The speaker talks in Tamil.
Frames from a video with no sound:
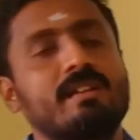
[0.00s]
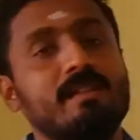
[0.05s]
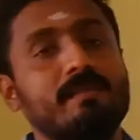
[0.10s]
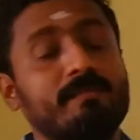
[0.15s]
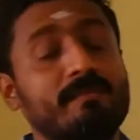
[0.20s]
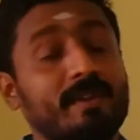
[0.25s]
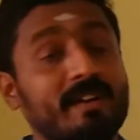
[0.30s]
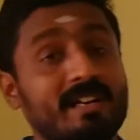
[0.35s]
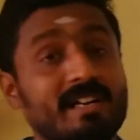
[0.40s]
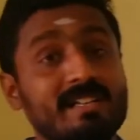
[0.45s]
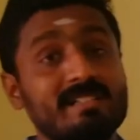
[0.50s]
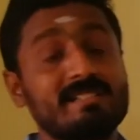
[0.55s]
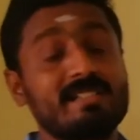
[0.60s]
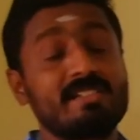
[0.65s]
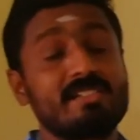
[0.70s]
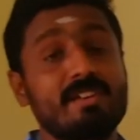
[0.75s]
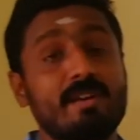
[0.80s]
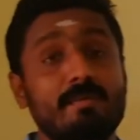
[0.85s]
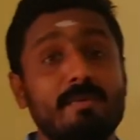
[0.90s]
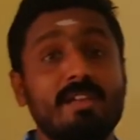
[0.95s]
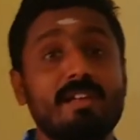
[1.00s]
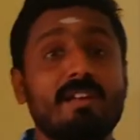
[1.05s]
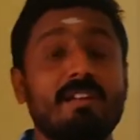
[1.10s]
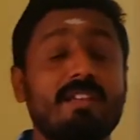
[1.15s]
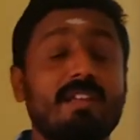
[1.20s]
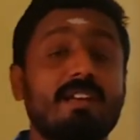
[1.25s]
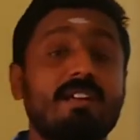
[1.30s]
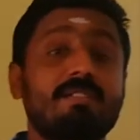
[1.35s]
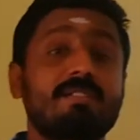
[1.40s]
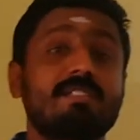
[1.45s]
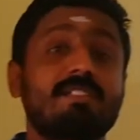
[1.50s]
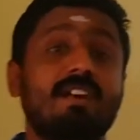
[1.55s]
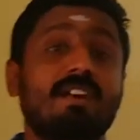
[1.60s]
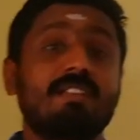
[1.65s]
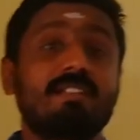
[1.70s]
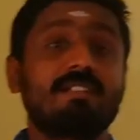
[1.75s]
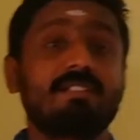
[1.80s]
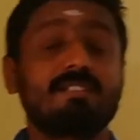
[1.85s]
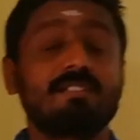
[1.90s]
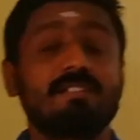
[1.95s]
ஃபெர்டிலைசேஷன் அப்படிங்கிறது எங்கே வச்சு
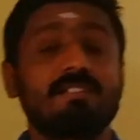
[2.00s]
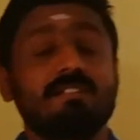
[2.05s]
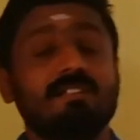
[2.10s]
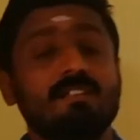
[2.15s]
நடந்துச்சு